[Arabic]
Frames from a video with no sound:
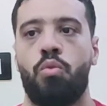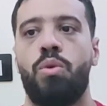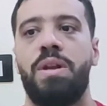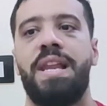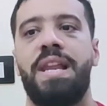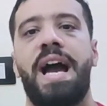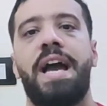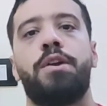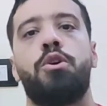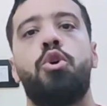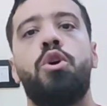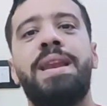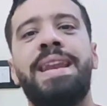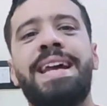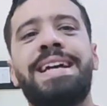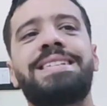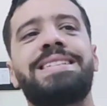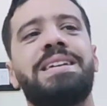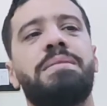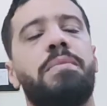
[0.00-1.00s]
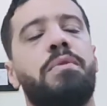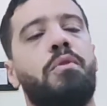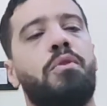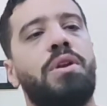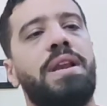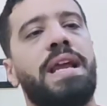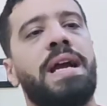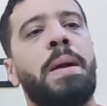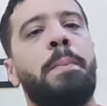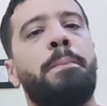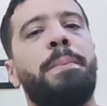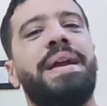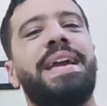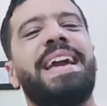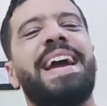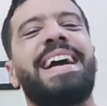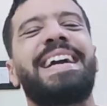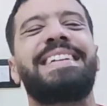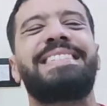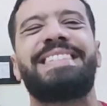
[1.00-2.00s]
واللي هيقول لك زي ما بقول لك
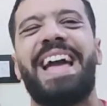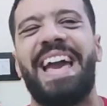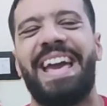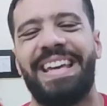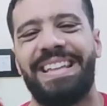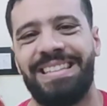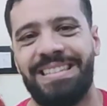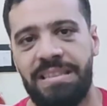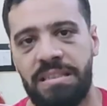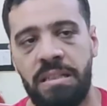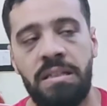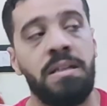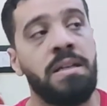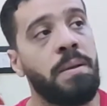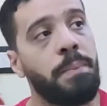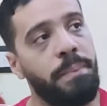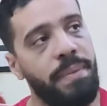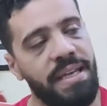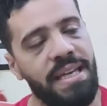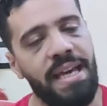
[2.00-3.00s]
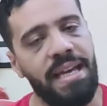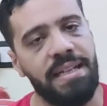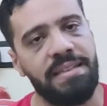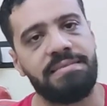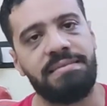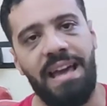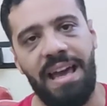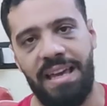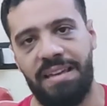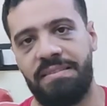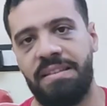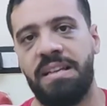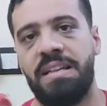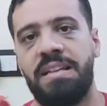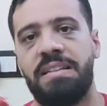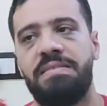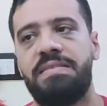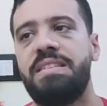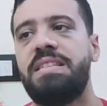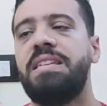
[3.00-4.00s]
بيجتهد بيجتهد
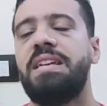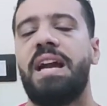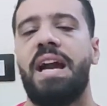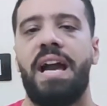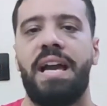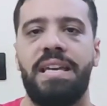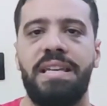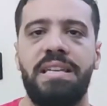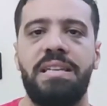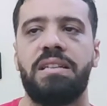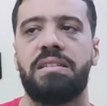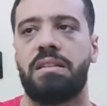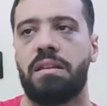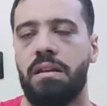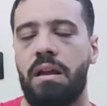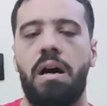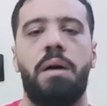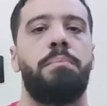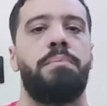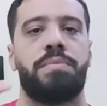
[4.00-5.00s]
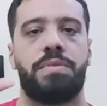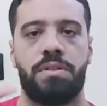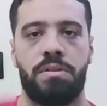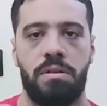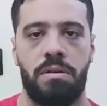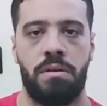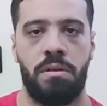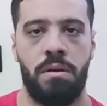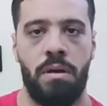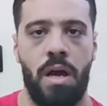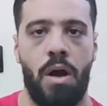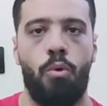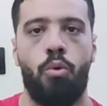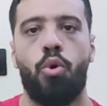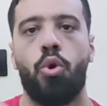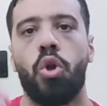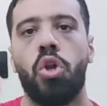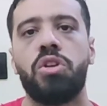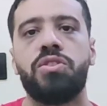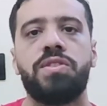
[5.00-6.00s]
دي حقيقه الامر او
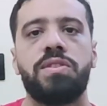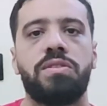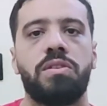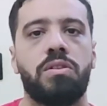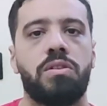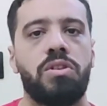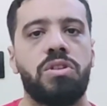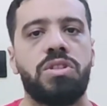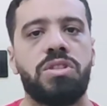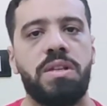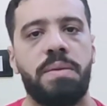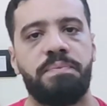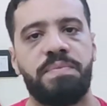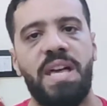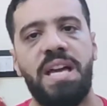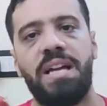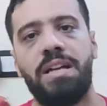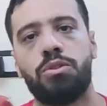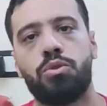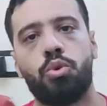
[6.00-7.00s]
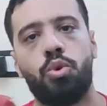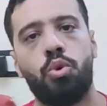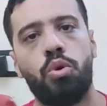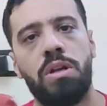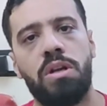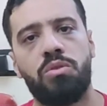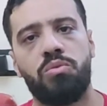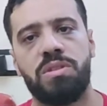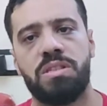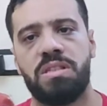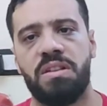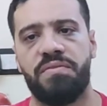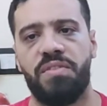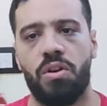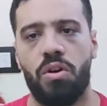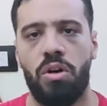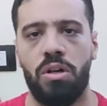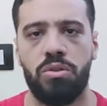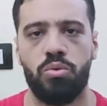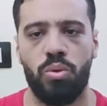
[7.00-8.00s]
خلاصه القصه بتاعه كولر
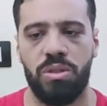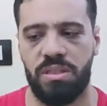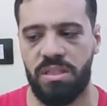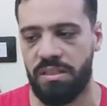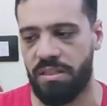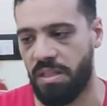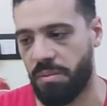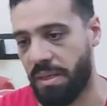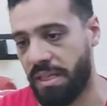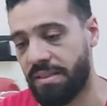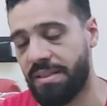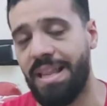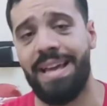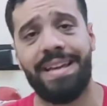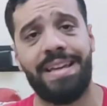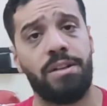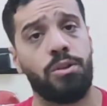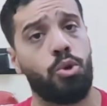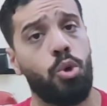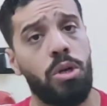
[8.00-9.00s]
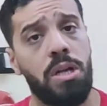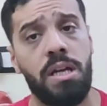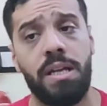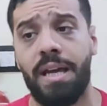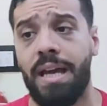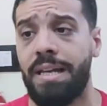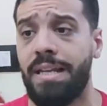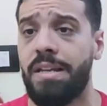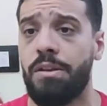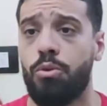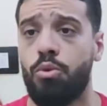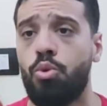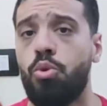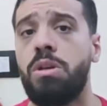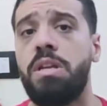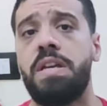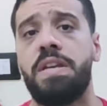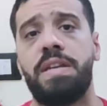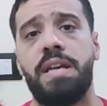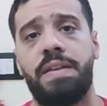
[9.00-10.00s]
والصفقات والتدريبات لكن كولر خلينا
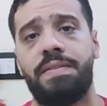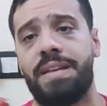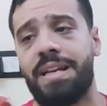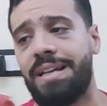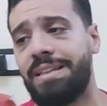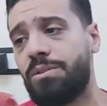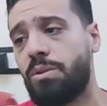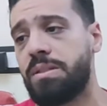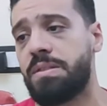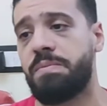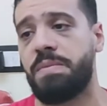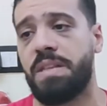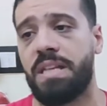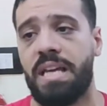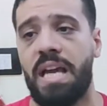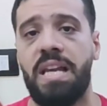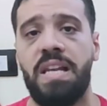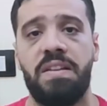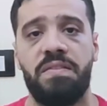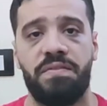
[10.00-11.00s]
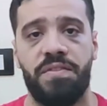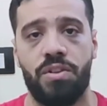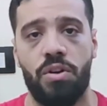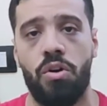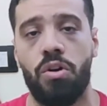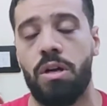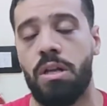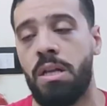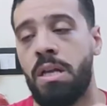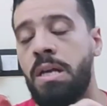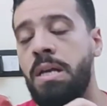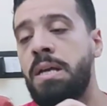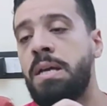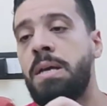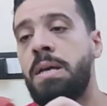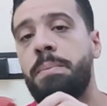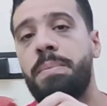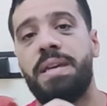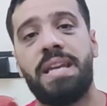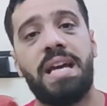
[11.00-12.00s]
نقول ان احنا لغايه دلوقتي بنتكلم في راجل
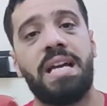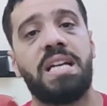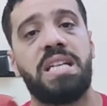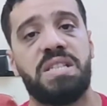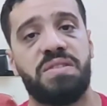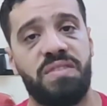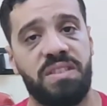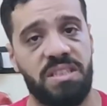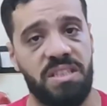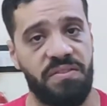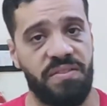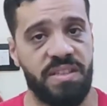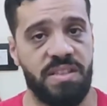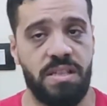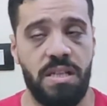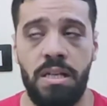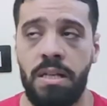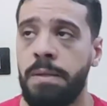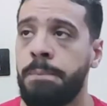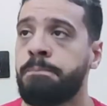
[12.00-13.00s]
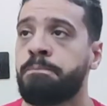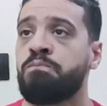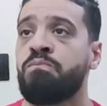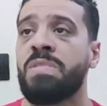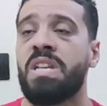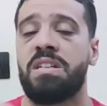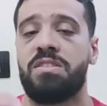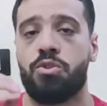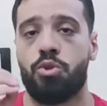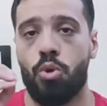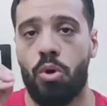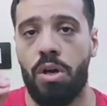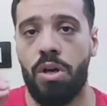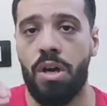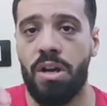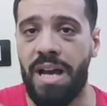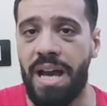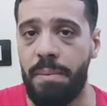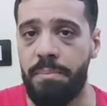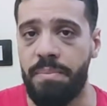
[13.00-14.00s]
بيركز في التفاصيل
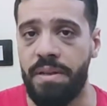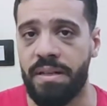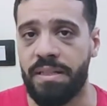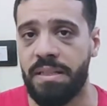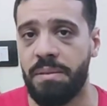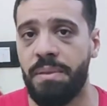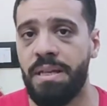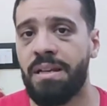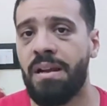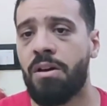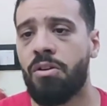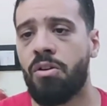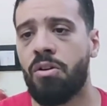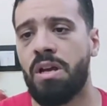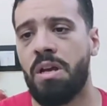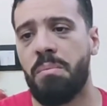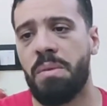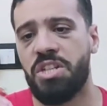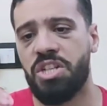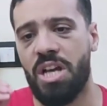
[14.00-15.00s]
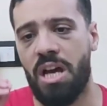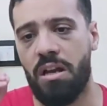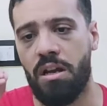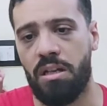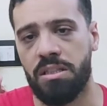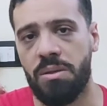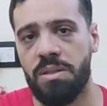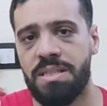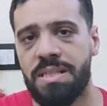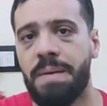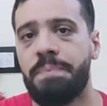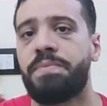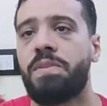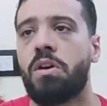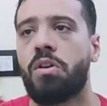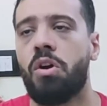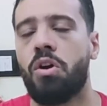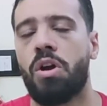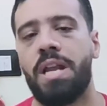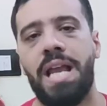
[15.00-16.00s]
الصغيره قبل الكبيره راجل ماشي على خطوات
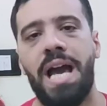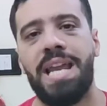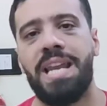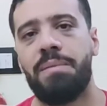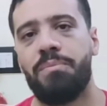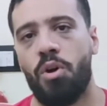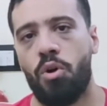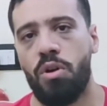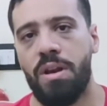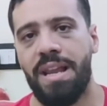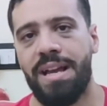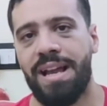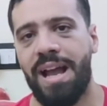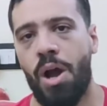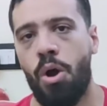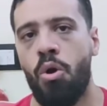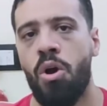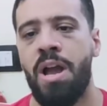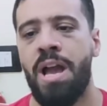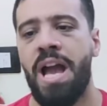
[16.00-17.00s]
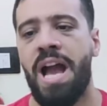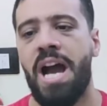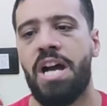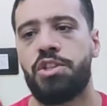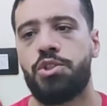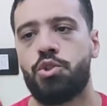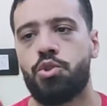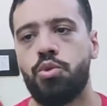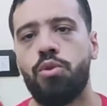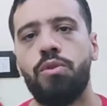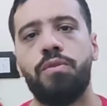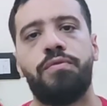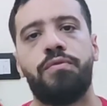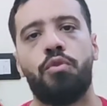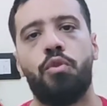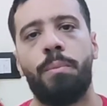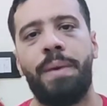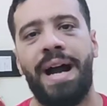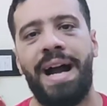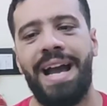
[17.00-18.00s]
ثابته راجل انا بقول لك اهو
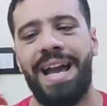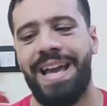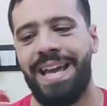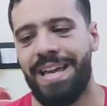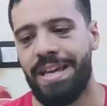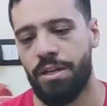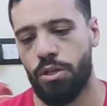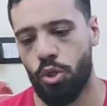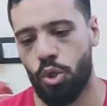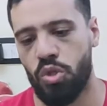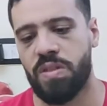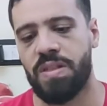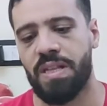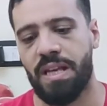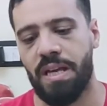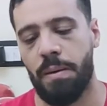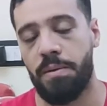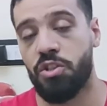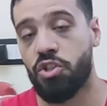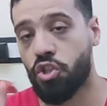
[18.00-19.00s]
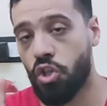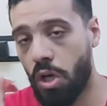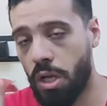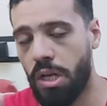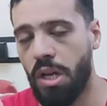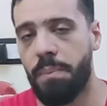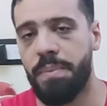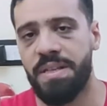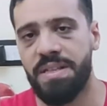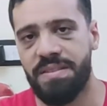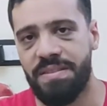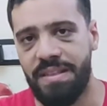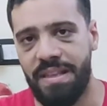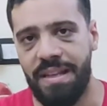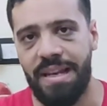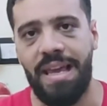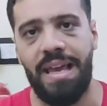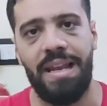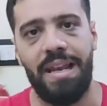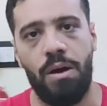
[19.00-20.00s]
هتشوفه معاه نسخه ان شاء الله باذن
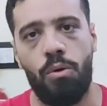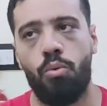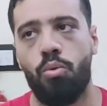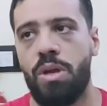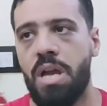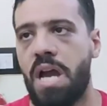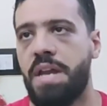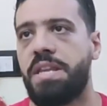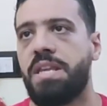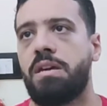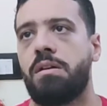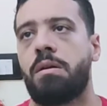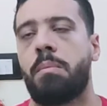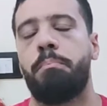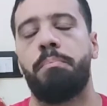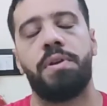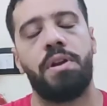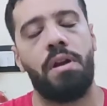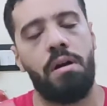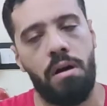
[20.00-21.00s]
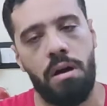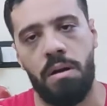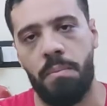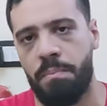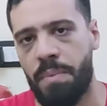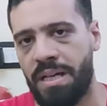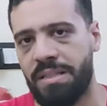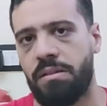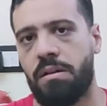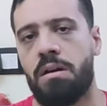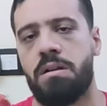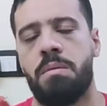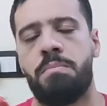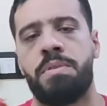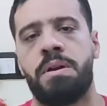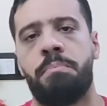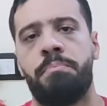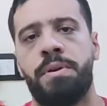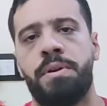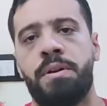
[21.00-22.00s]
الله لو يعني ربنا كرم بعد
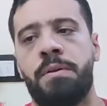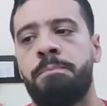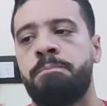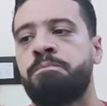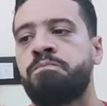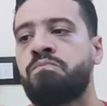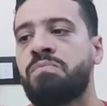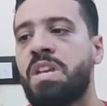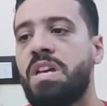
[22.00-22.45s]
كرم ربنا